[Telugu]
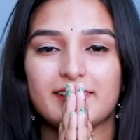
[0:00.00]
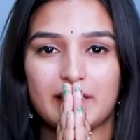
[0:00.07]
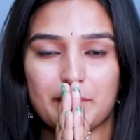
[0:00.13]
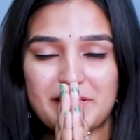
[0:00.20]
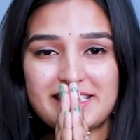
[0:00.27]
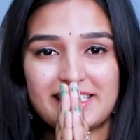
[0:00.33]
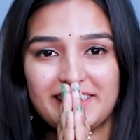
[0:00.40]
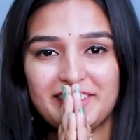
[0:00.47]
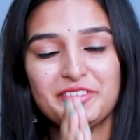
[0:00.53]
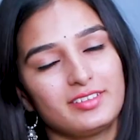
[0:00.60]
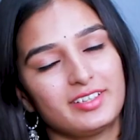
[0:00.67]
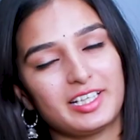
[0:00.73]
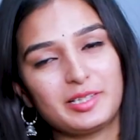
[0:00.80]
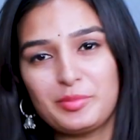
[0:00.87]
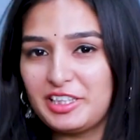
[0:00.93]
నమస్తే
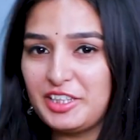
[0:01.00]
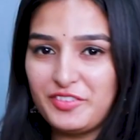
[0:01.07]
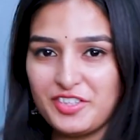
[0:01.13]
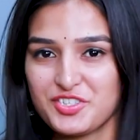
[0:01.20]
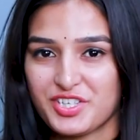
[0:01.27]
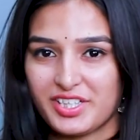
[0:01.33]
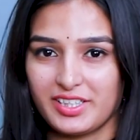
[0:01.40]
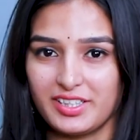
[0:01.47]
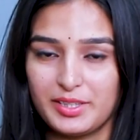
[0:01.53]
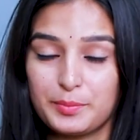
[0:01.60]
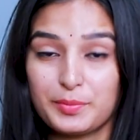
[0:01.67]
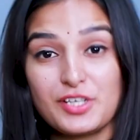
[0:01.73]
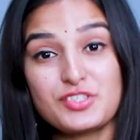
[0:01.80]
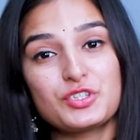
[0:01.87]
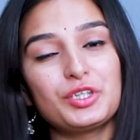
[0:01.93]
నేను మీ దివ్యశ్రీ
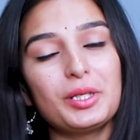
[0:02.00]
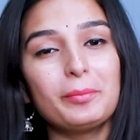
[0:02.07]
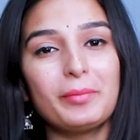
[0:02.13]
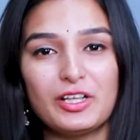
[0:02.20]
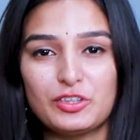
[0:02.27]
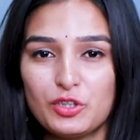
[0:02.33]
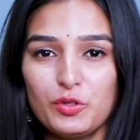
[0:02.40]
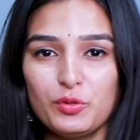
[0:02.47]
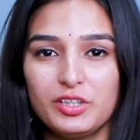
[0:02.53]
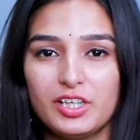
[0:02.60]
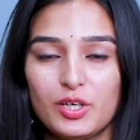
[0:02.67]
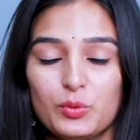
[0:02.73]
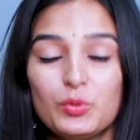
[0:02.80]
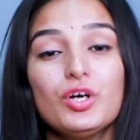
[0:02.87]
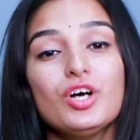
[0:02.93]
ప్రస్తుతం మనతో
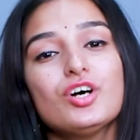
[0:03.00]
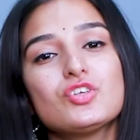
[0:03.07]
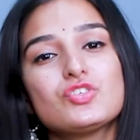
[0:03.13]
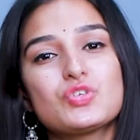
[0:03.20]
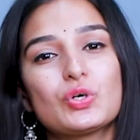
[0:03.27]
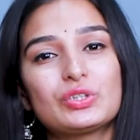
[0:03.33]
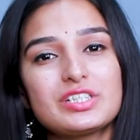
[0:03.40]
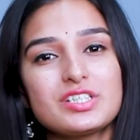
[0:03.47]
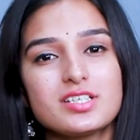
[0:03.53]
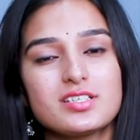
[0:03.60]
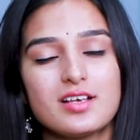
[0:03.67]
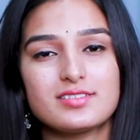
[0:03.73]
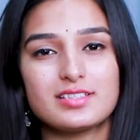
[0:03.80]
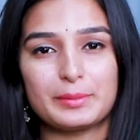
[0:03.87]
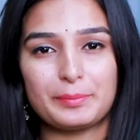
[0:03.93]
ఉన్నారు జ్యోతిష
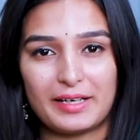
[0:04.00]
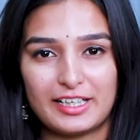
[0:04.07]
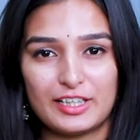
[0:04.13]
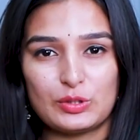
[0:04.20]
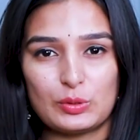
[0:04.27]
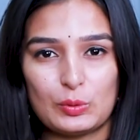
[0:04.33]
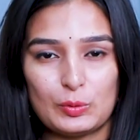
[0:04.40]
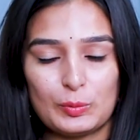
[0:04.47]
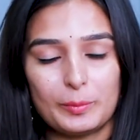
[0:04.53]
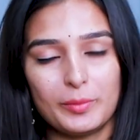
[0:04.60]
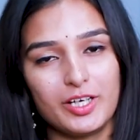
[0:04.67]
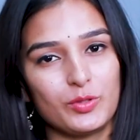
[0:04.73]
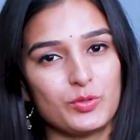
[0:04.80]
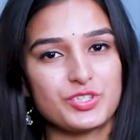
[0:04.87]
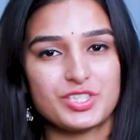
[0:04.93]
శాస్త్ర పండితులు
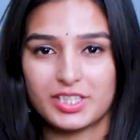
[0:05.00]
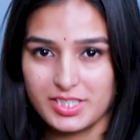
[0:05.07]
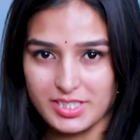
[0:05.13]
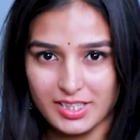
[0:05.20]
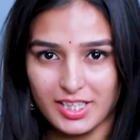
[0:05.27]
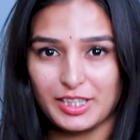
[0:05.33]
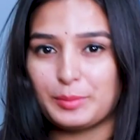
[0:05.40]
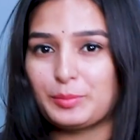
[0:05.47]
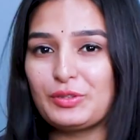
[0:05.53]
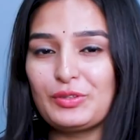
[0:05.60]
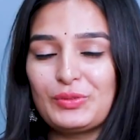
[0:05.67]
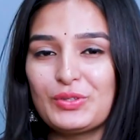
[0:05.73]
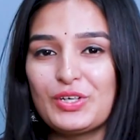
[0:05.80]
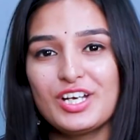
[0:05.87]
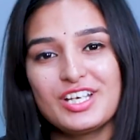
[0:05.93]
మరియు శిక్షణ
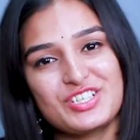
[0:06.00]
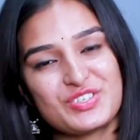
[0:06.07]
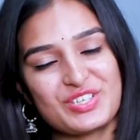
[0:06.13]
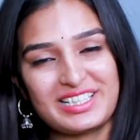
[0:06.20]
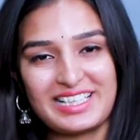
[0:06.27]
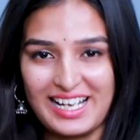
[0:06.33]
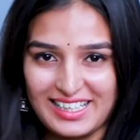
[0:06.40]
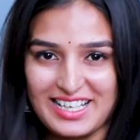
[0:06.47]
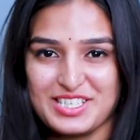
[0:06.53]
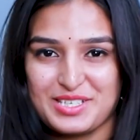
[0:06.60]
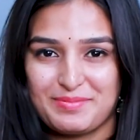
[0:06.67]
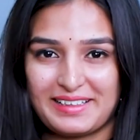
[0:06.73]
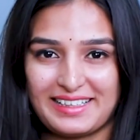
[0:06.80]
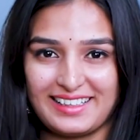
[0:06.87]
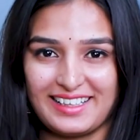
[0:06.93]
నిపుణులు శ్రీ
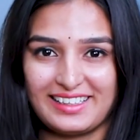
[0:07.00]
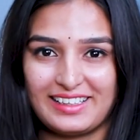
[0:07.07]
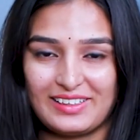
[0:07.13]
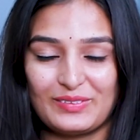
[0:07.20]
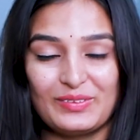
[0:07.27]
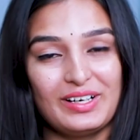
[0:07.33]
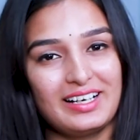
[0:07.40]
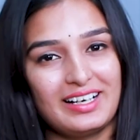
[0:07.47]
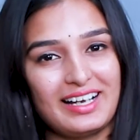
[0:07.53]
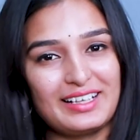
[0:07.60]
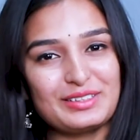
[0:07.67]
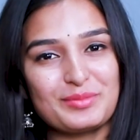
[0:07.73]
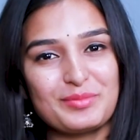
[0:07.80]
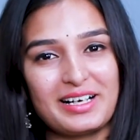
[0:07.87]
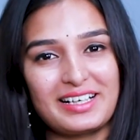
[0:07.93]
నానాజీ పట్నాయక్ గారు
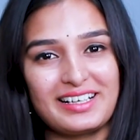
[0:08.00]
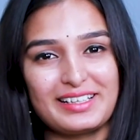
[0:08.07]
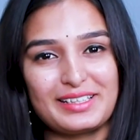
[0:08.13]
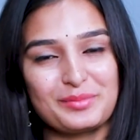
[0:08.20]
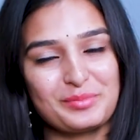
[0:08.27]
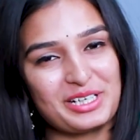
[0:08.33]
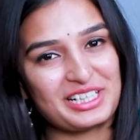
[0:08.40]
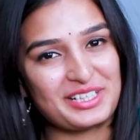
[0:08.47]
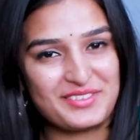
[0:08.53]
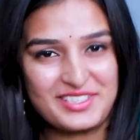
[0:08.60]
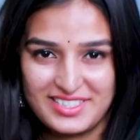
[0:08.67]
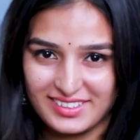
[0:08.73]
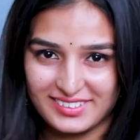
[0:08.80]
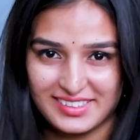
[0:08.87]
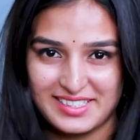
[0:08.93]
ఆయనతో మాట్లాడి మరిన్ని
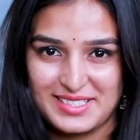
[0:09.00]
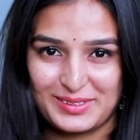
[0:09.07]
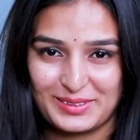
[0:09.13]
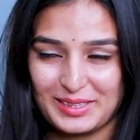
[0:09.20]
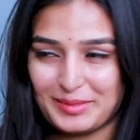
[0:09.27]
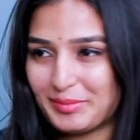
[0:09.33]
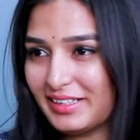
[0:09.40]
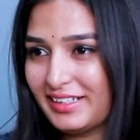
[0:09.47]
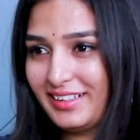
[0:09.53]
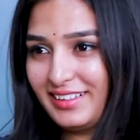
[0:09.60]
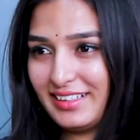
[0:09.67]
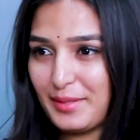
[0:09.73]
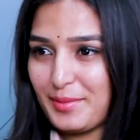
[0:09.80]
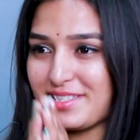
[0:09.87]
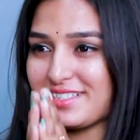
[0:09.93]
విషయాలు తెలుసుకుందాం
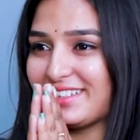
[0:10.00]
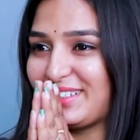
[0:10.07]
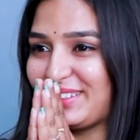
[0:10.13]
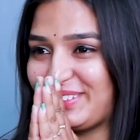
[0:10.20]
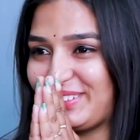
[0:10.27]
నమస్కారం